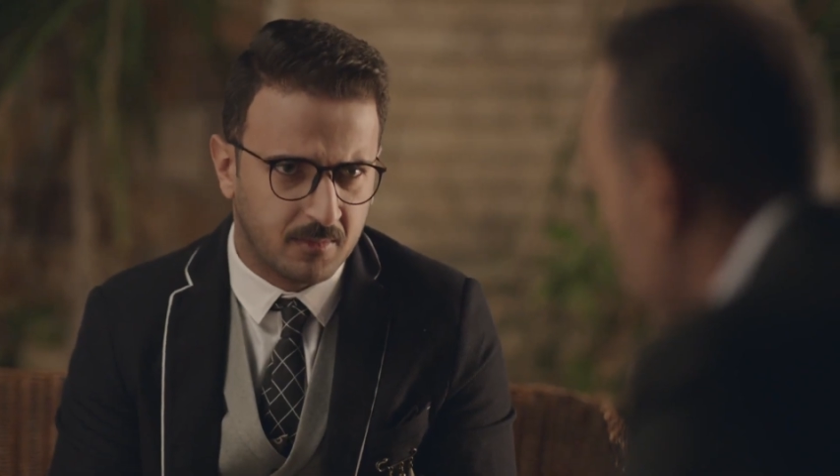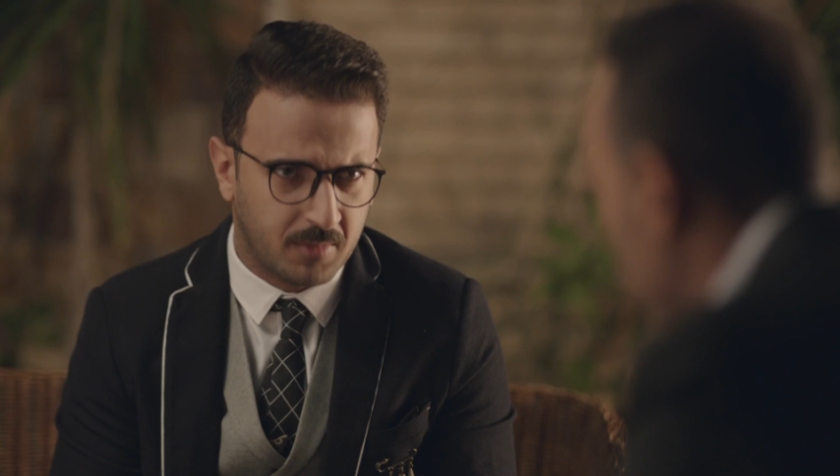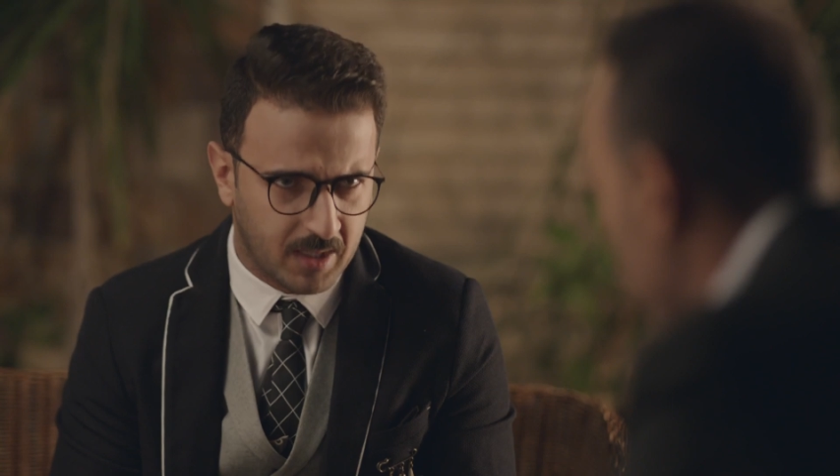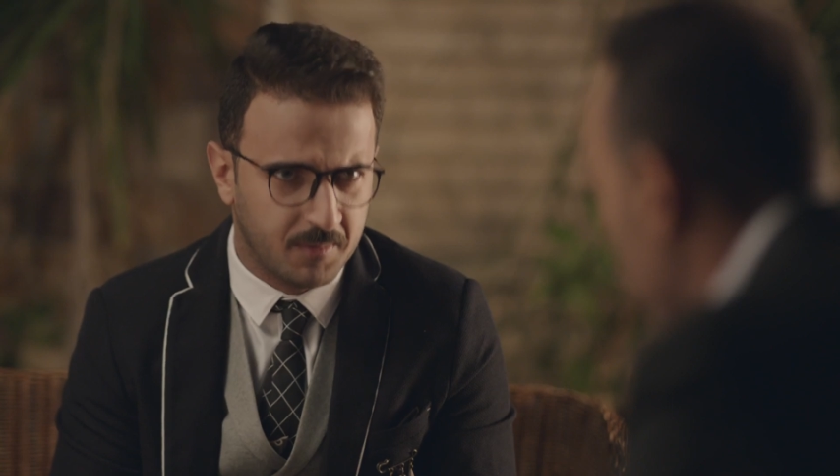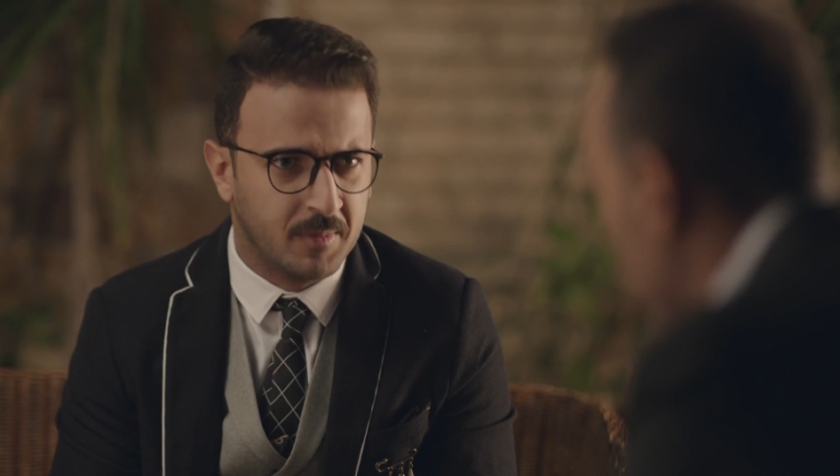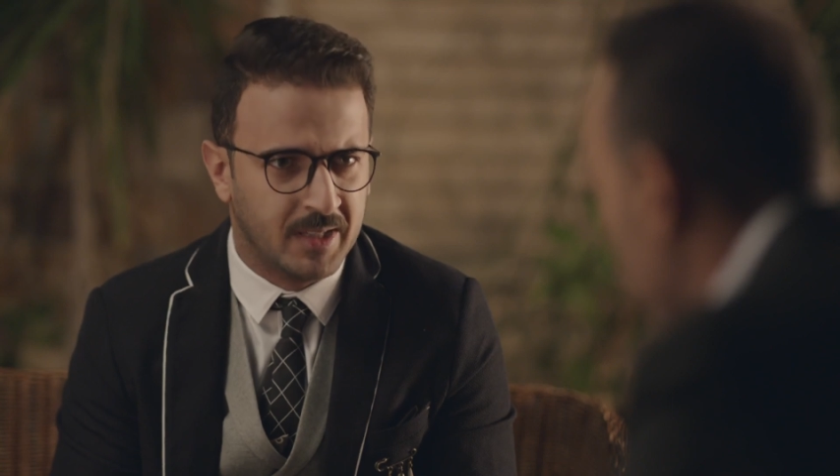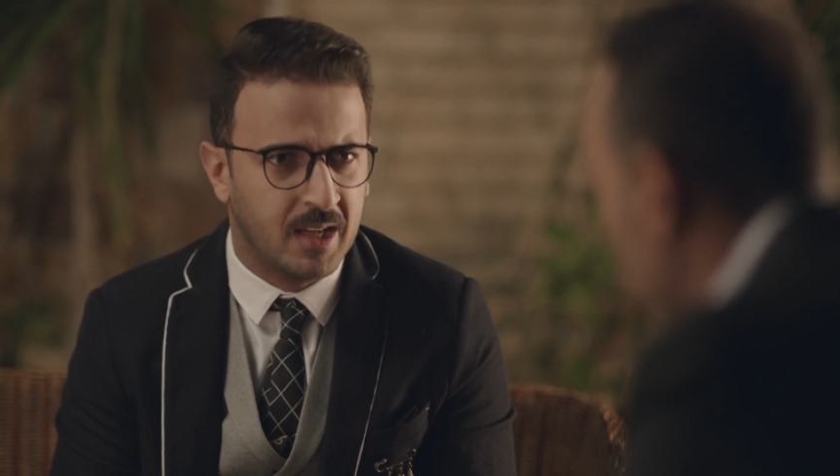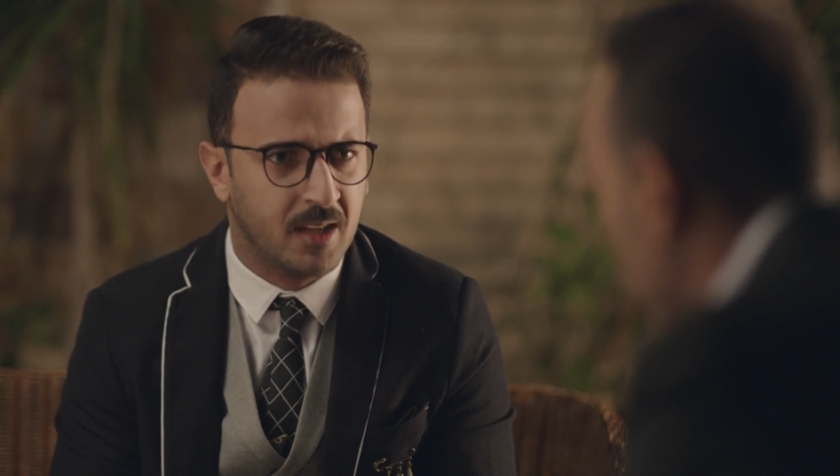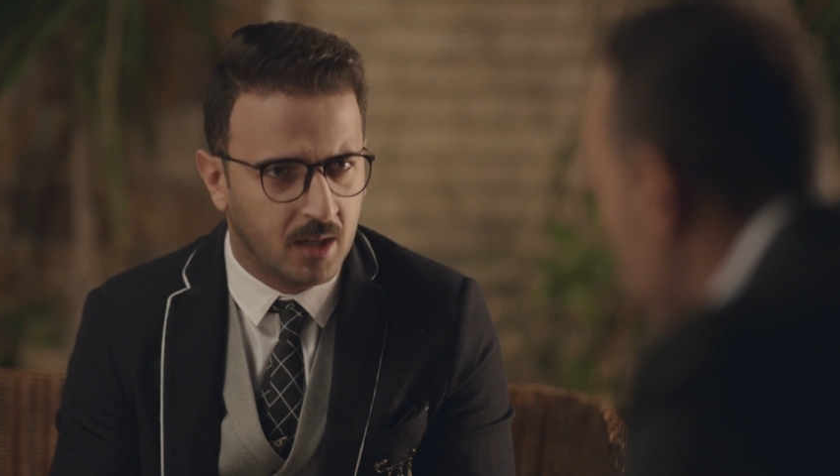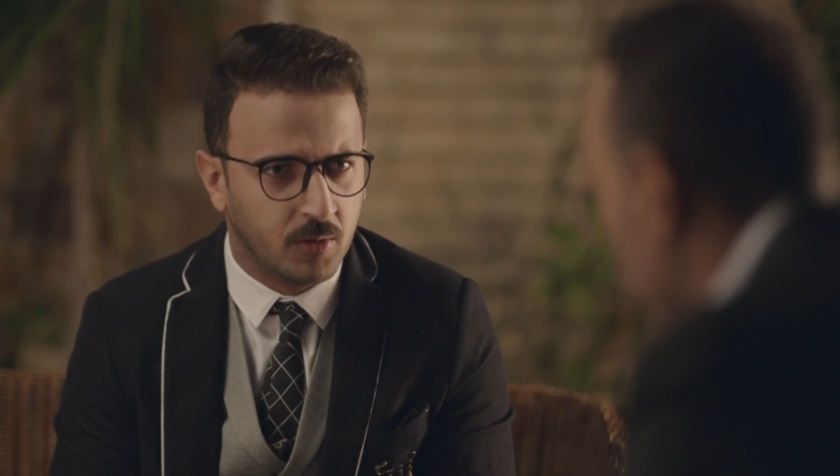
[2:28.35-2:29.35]
بحب
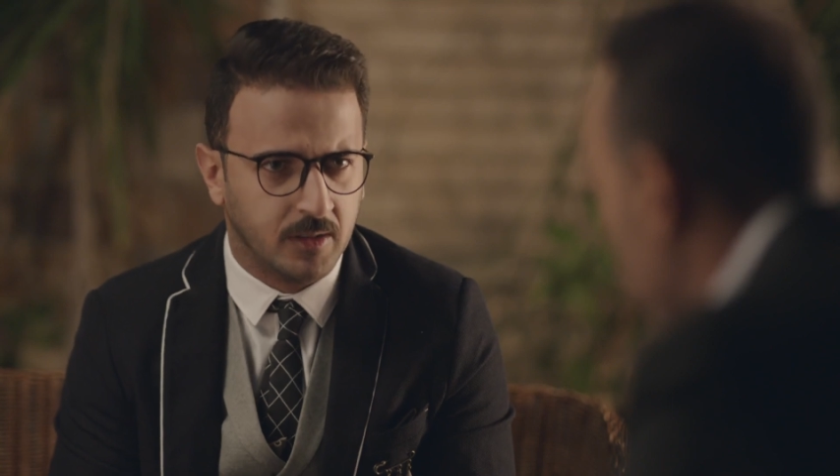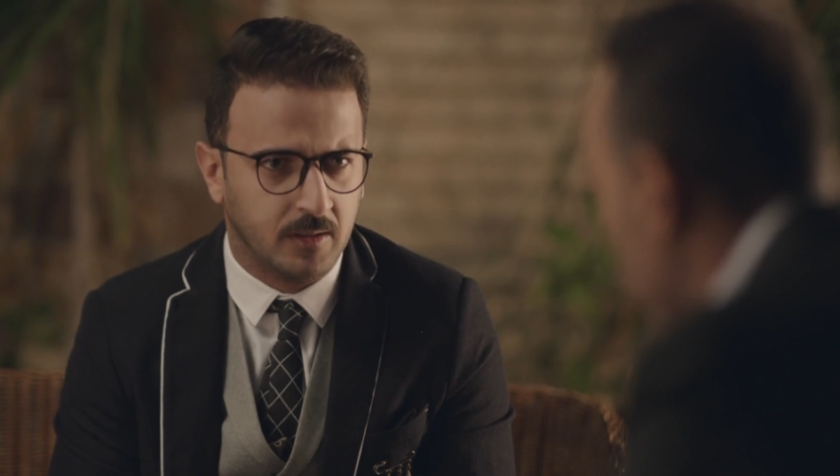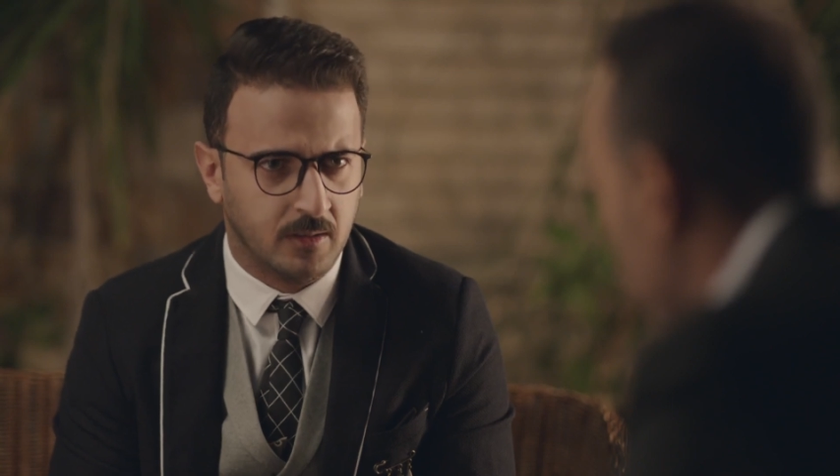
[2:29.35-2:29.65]
منال قوي